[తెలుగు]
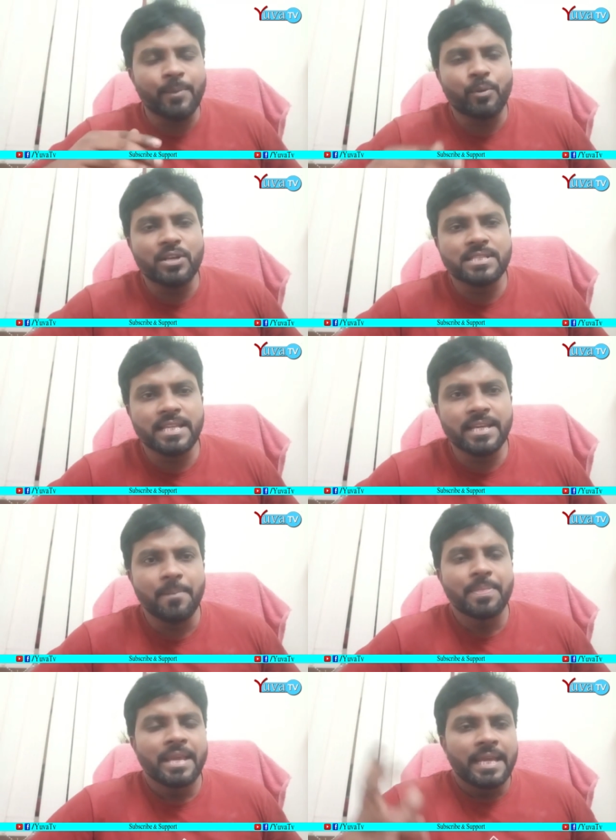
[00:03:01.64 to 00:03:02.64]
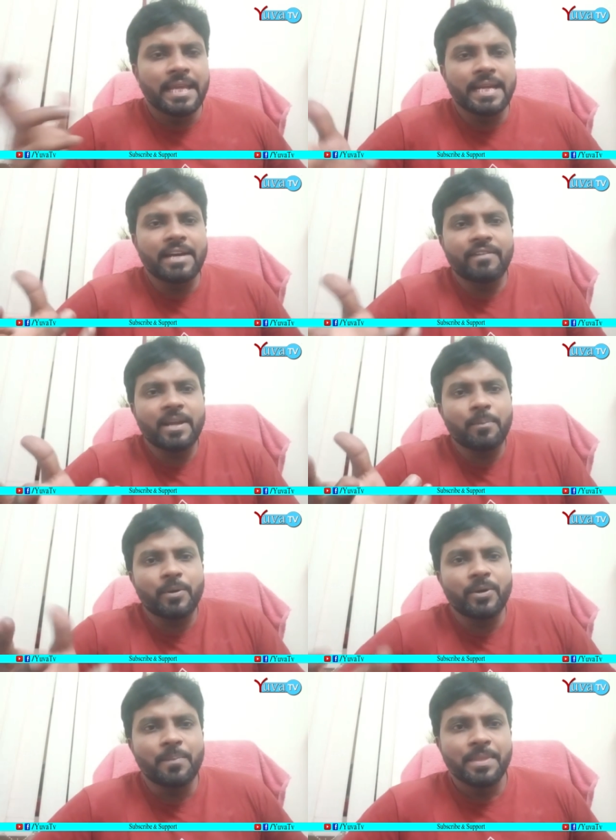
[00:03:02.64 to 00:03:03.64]
ఎప్పుడు వస్తుంది ఈ
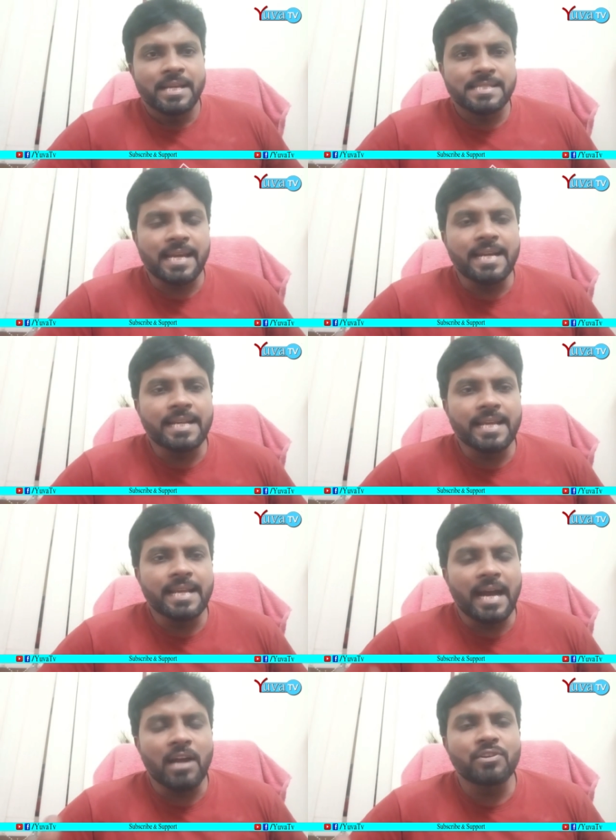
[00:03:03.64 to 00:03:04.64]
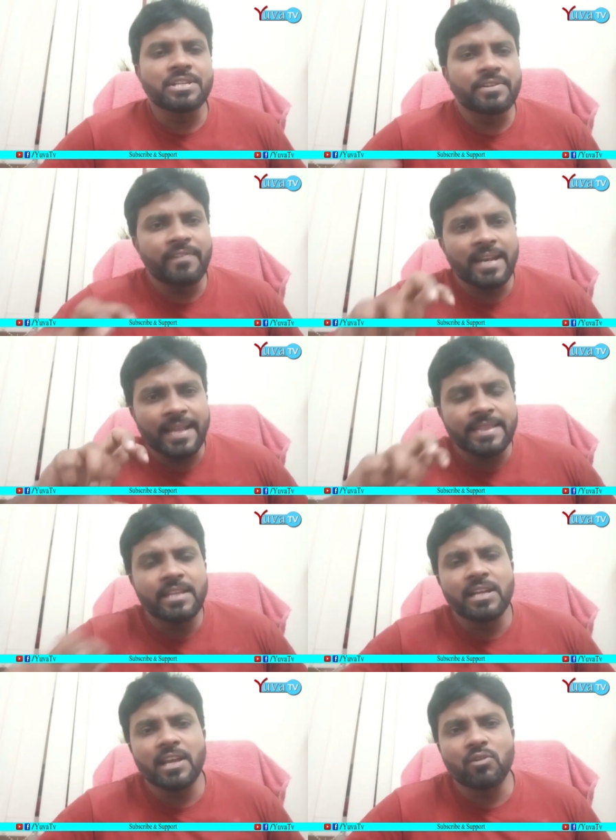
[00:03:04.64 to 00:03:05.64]
డెవలప్డ్ సైట్ అని ఆలోచించి
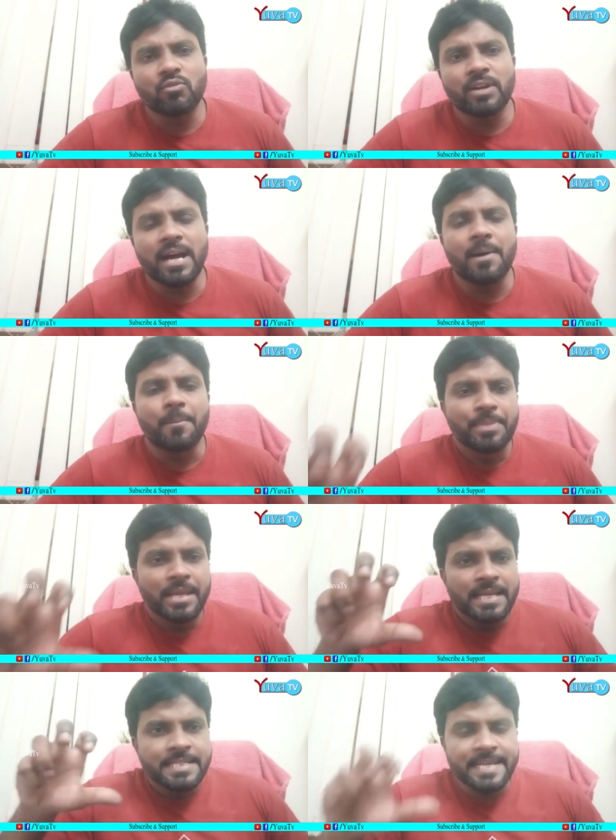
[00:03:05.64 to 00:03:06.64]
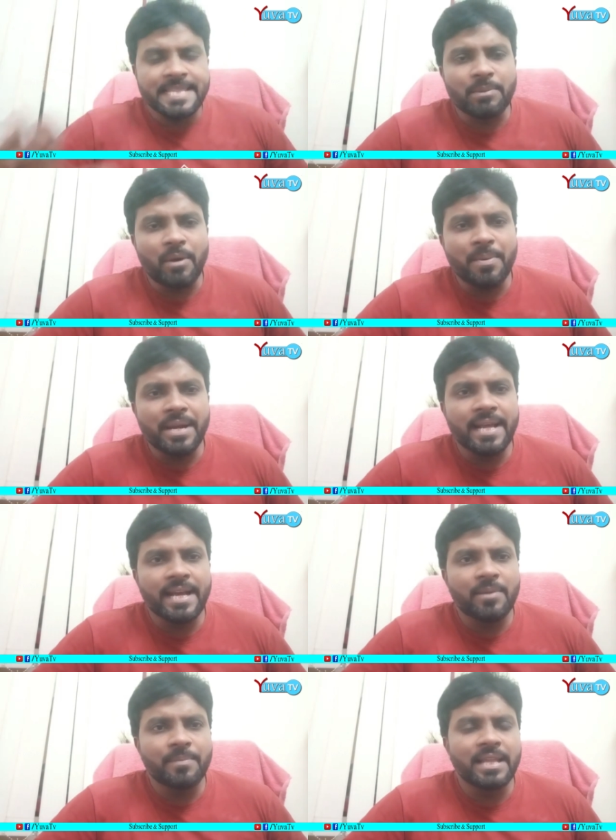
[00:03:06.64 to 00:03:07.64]
వీళ్ళందరికీ కూడా చంద్రబాబు నాయుడు
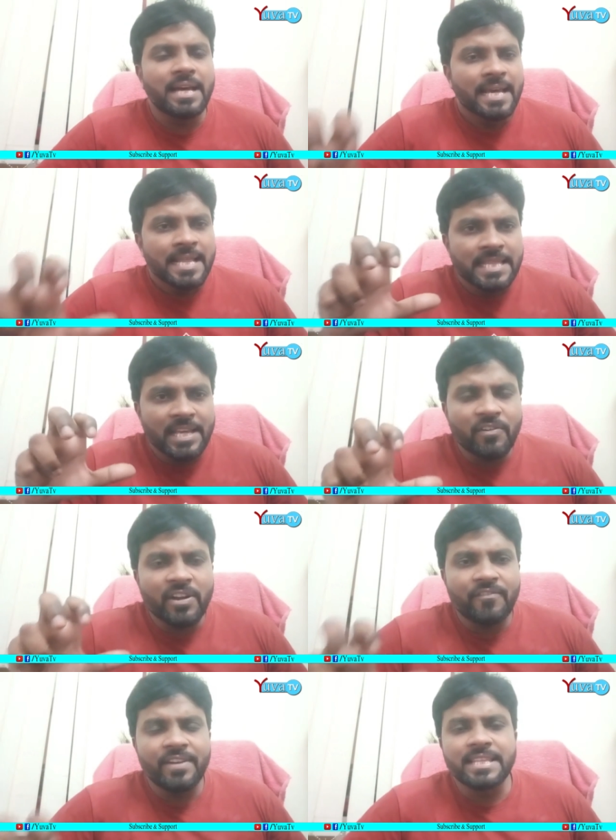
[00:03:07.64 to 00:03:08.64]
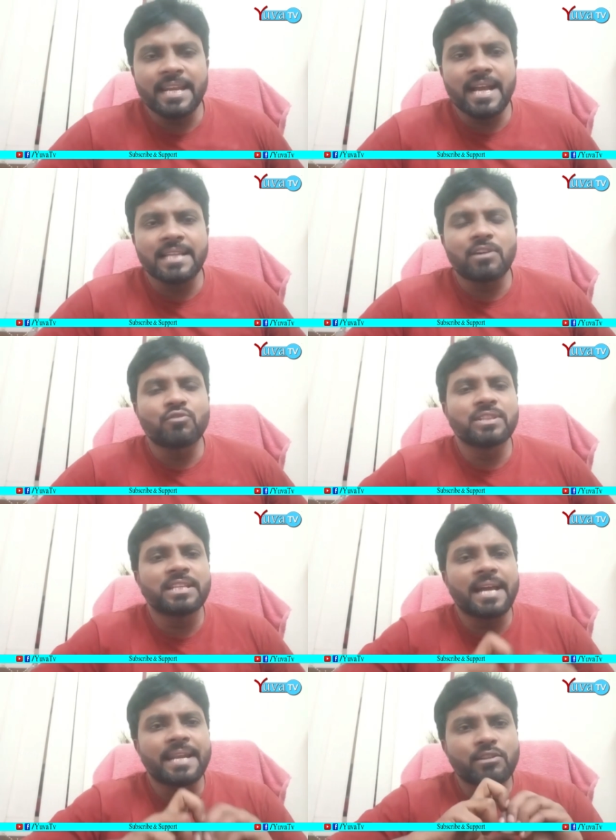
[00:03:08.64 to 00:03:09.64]
గారి మీద తీవ్ర వ్యతిరేకత
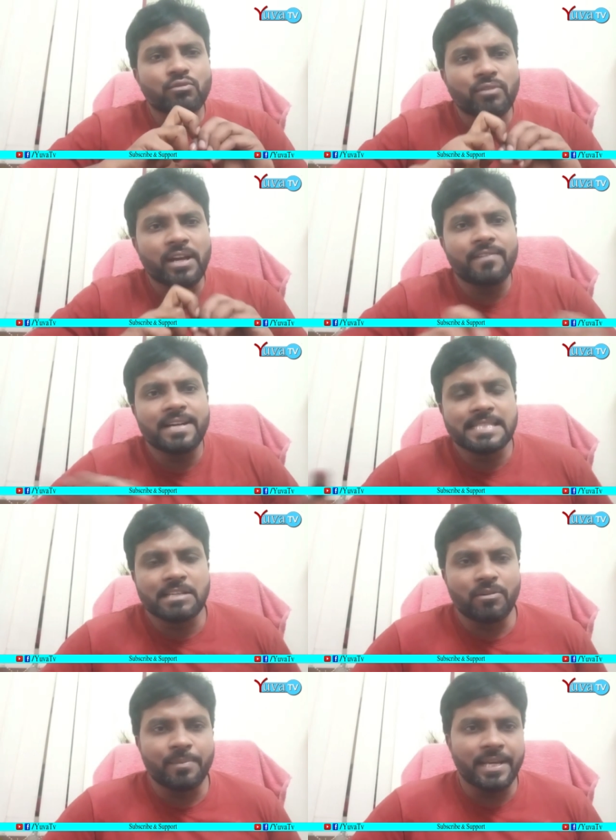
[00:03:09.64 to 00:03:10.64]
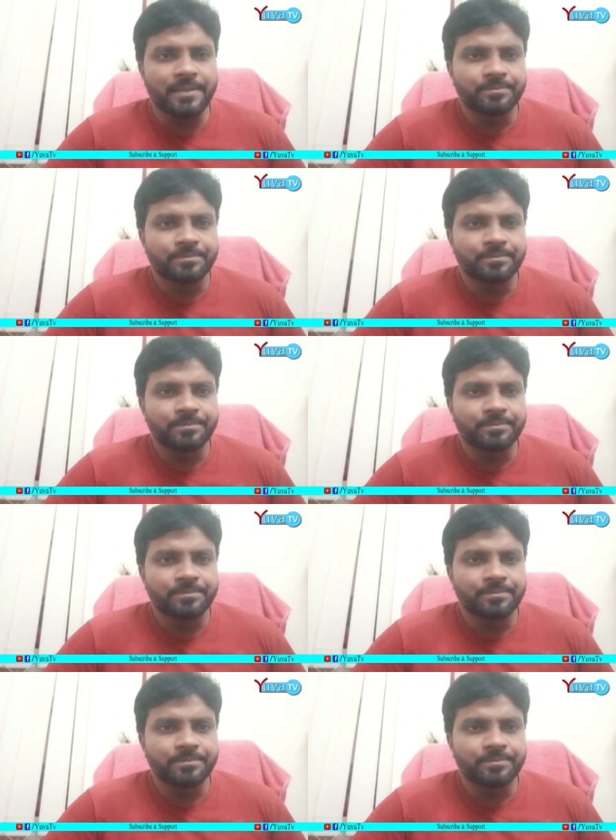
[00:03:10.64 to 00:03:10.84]
ఉంది అన్నది కూడా వాస్తవమే